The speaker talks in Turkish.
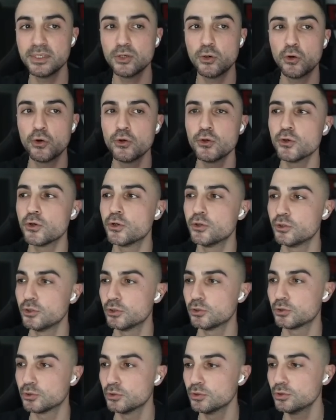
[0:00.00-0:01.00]
Bir oyun
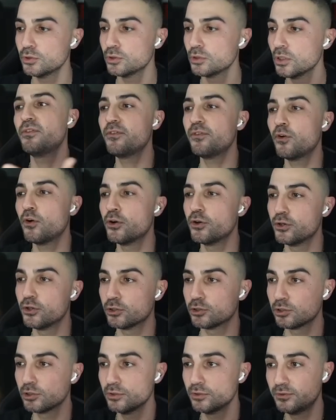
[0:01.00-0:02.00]
oynuyorsunuz, FIFA
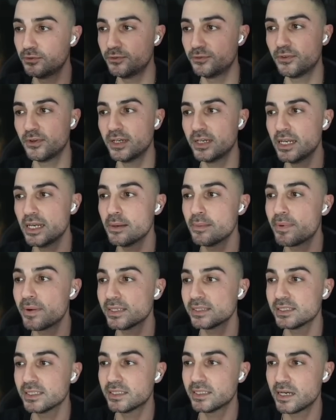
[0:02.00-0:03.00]
oynuyorsunuz. FIFA ile
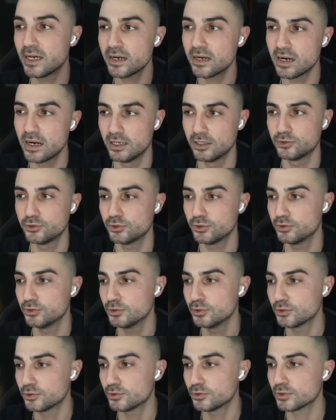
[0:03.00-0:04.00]
yapay yapay zeka karşı
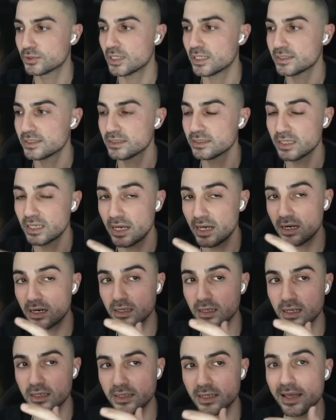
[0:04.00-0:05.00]
oynuyorsunuz. Aslında her
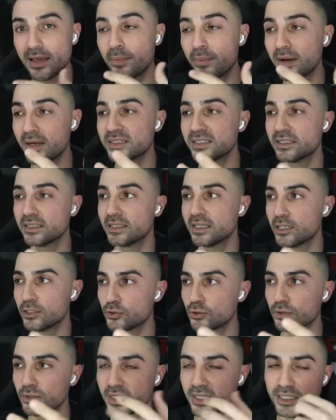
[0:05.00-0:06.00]
alanda yapay zeka
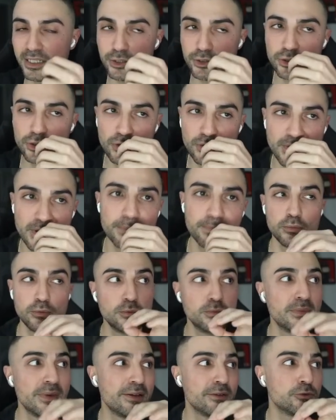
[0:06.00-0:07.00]
çok gelişiyor ve
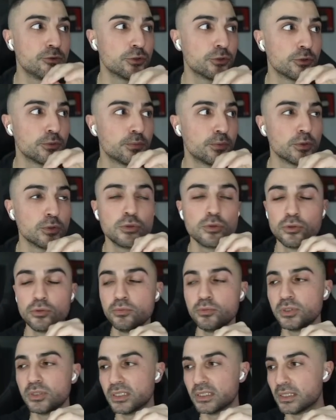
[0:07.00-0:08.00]
bu mevcut
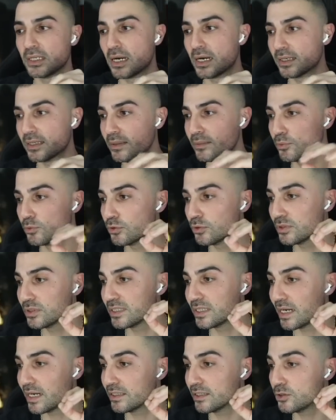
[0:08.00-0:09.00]
bulunduğumuz yıllarda bunun
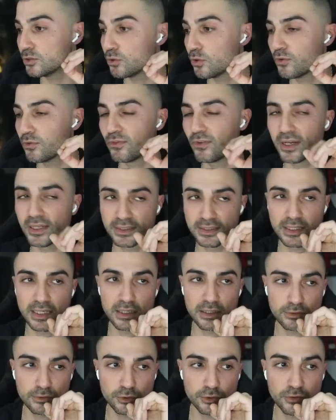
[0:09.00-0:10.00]
trendi çok fazla
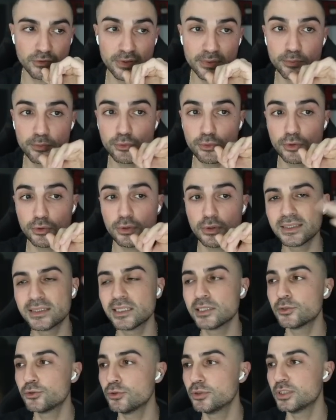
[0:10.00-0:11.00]
artıyor ve bu
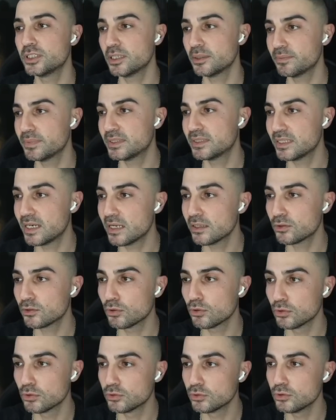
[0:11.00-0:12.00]
kısa sürecek bir trend
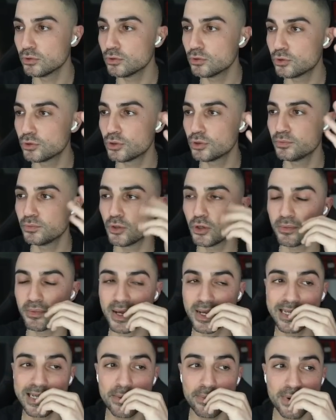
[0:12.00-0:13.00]
de olduğunu düşünmüyorum.
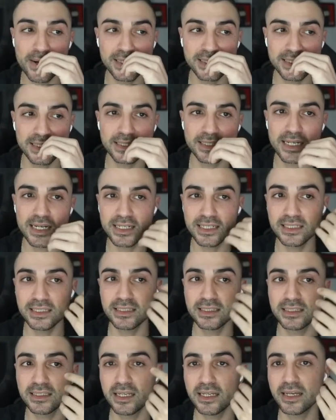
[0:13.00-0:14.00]
Yani yapay zeka
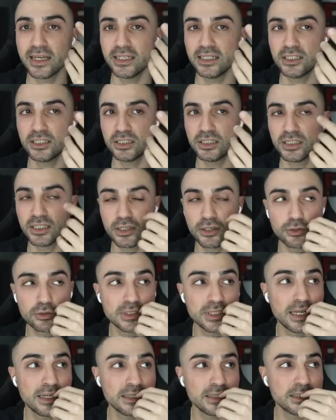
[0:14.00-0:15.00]
gitgide gelişecek.
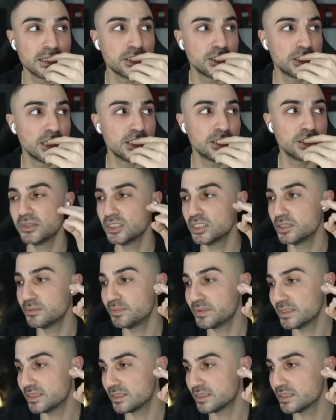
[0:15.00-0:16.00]
Özellikle chat
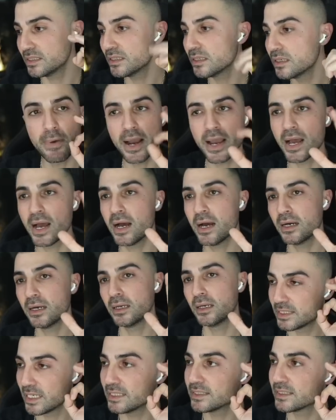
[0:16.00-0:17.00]
GPT
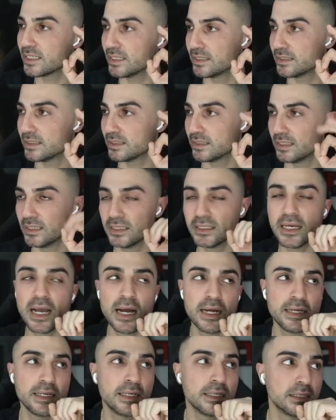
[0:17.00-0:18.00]
bayağı ses getirdi.
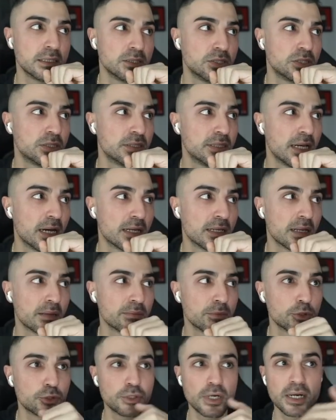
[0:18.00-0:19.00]
Yani ciddi
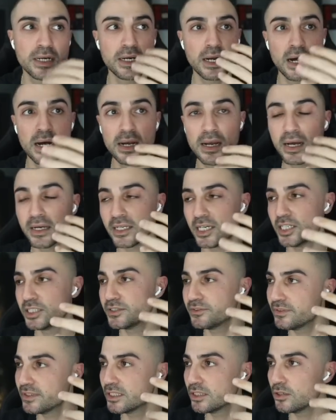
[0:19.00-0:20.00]
anlamda şu an hala
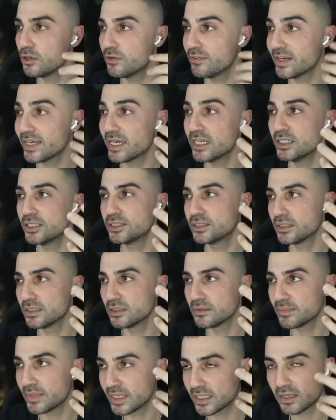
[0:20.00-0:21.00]
keşfediliyor ve
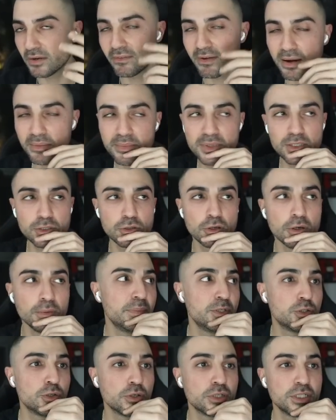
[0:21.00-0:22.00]
geliştirilmeye devam ediyor.
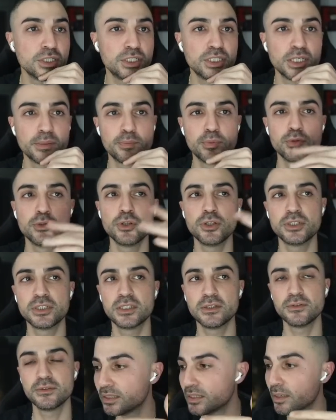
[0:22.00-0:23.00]
Birçok iş yapılıyor
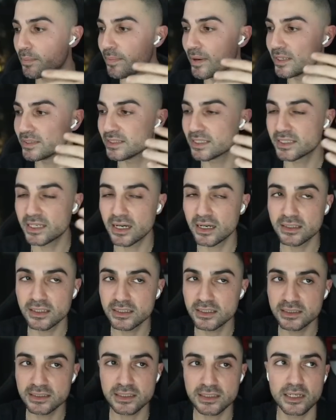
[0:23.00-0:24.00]
işte yapay
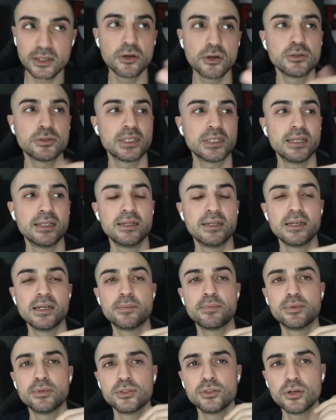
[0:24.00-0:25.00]
zekadan insan görselleri
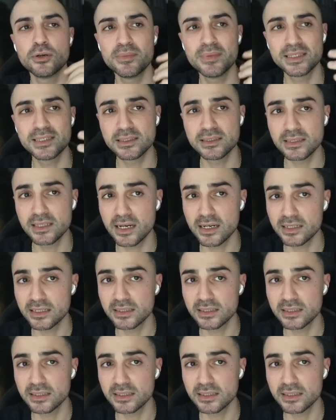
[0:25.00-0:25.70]
yapılıyor, metinler